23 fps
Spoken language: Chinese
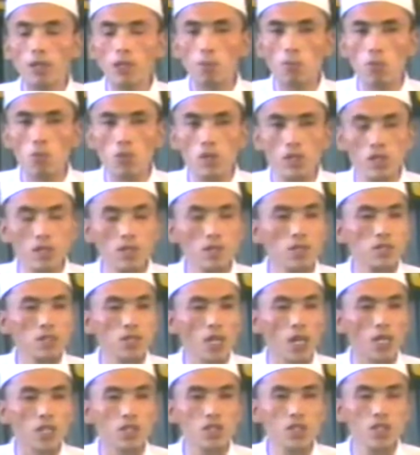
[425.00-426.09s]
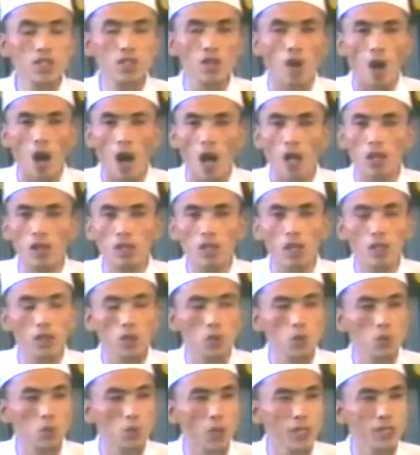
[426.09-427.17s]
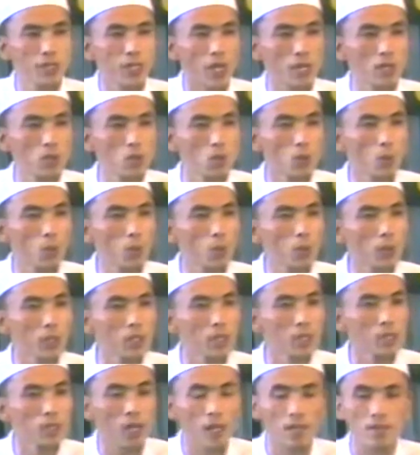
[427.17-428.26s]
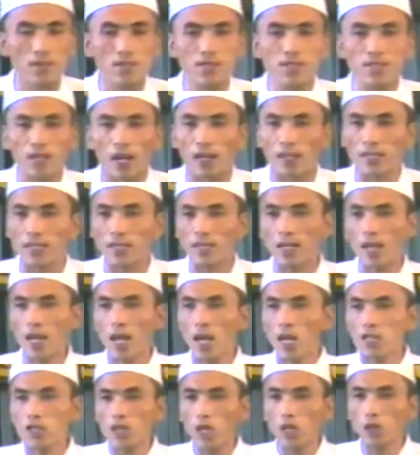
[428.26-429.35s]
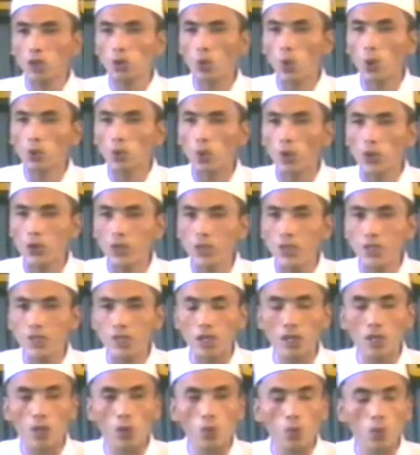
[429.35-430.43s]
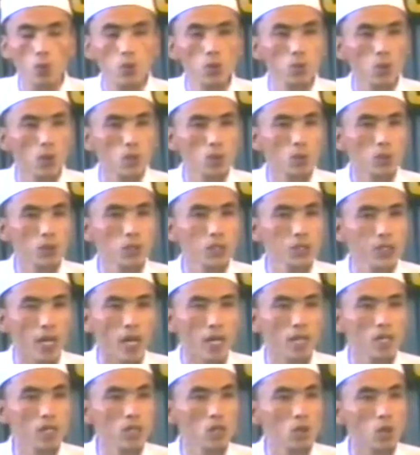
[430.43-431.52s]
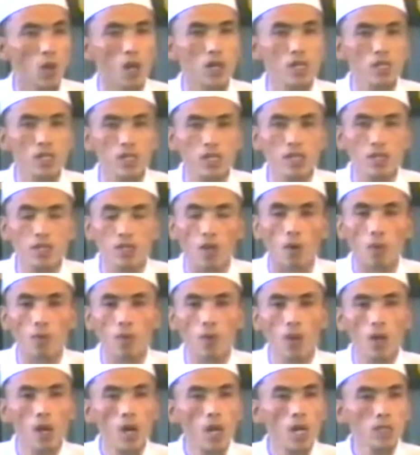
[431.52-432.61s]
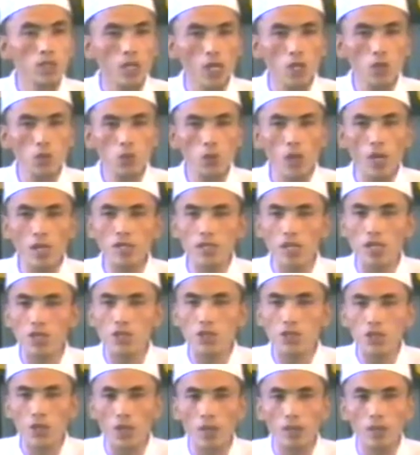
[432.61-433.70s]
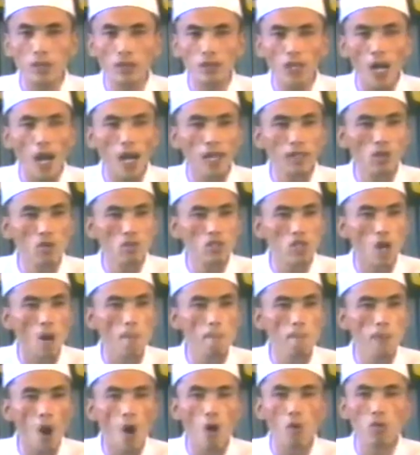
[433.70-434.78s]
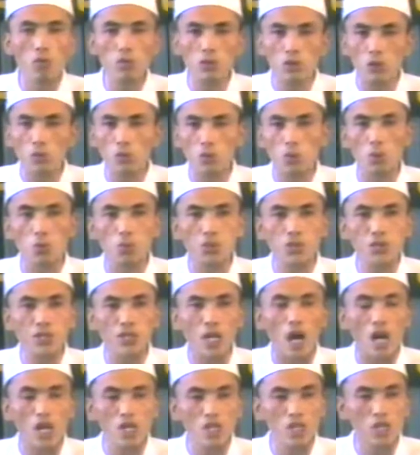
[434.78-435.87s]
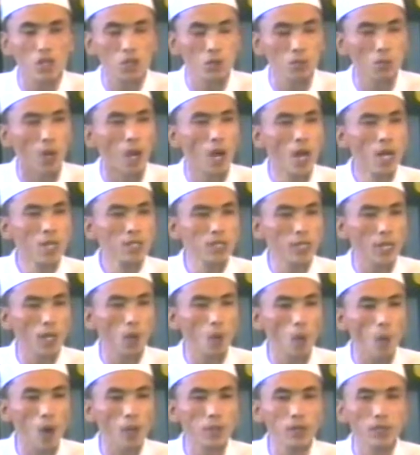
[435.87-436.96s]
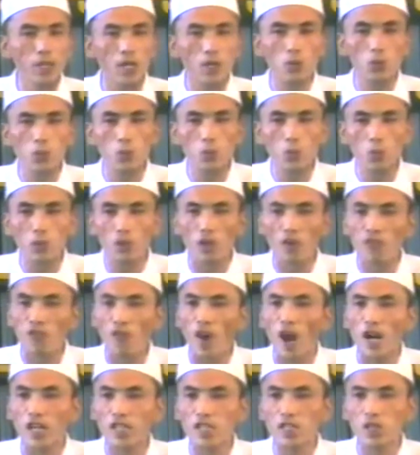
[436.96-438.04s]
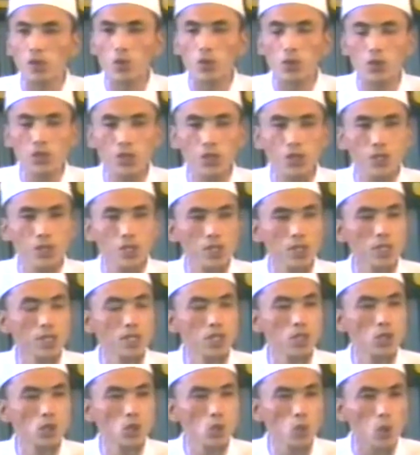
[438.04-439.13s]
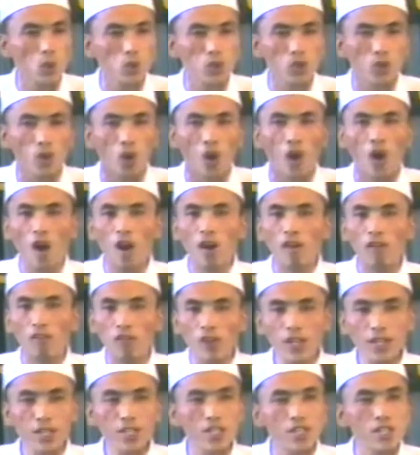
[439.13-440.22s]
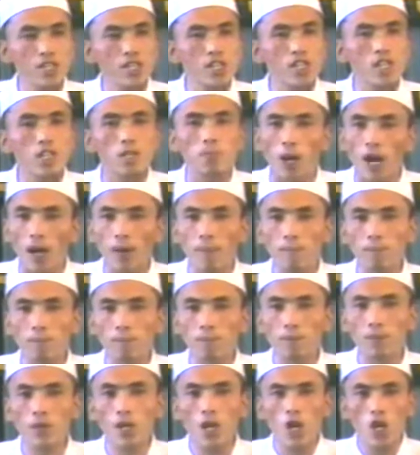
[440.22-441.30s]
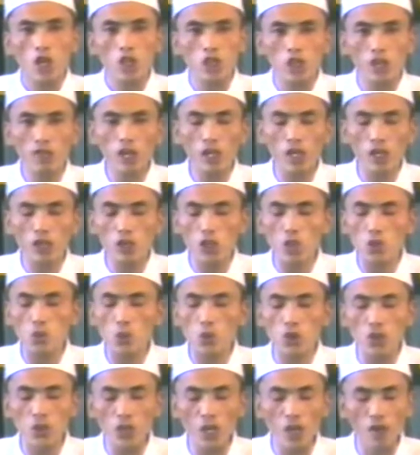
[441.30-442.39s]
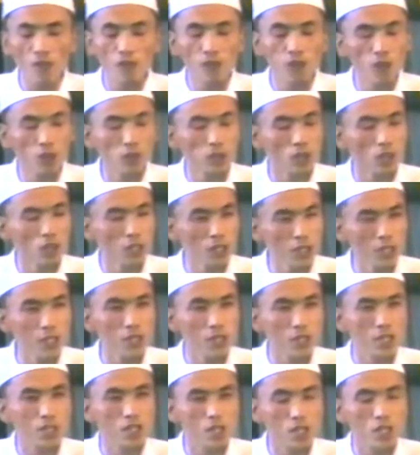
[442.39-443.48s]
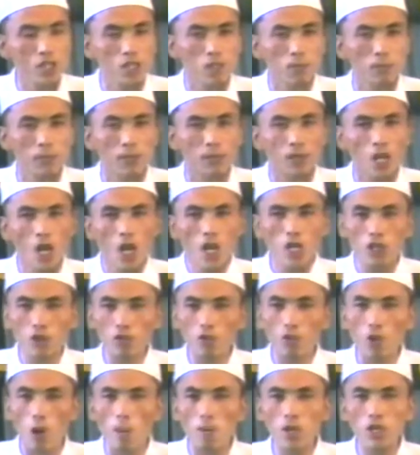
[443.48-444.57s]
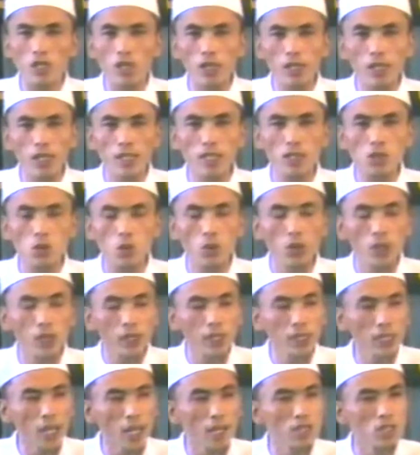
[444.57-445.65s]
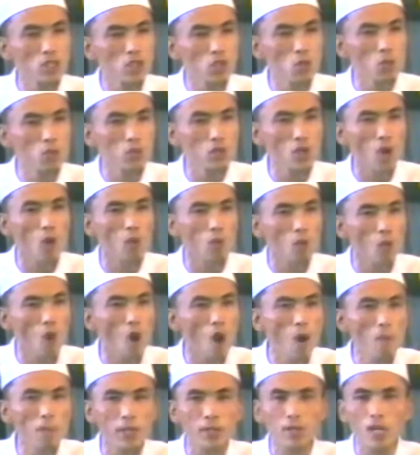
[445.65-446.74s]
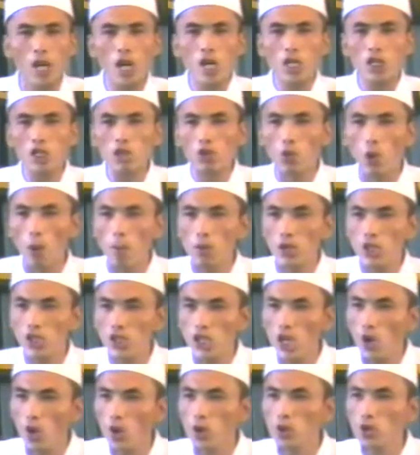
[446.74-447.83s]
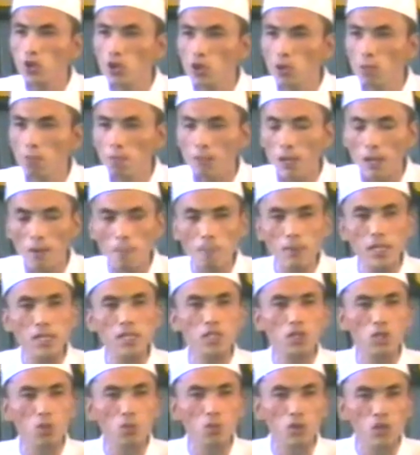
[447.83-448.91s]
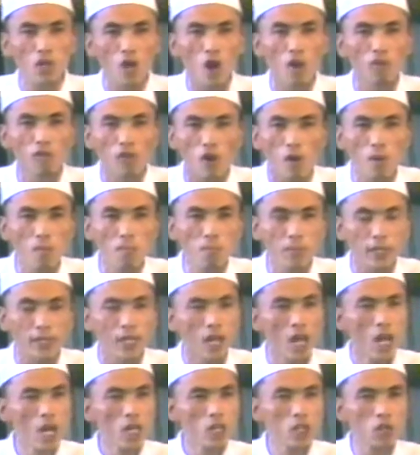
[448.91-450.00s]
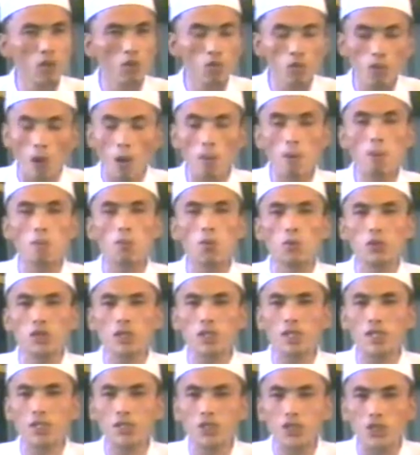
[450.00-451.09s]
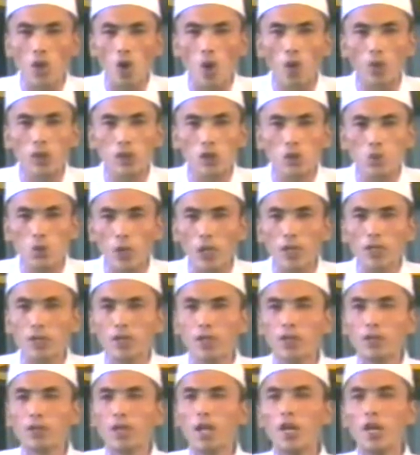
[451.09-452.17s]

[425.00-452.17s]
的母亲在信仰阿拉的宣言中挥汗洒泪，在多多益善的工作中言传身教。在全山骄恶的大道上抛头颅洒热血，在患难与共的法治中以身作则，为什么？只为了他所肩负的历史使命，只有我们人类从黑暗走向光明，只有我们社会从完美走向文明，只有我们穆斯林骄傲的宣称：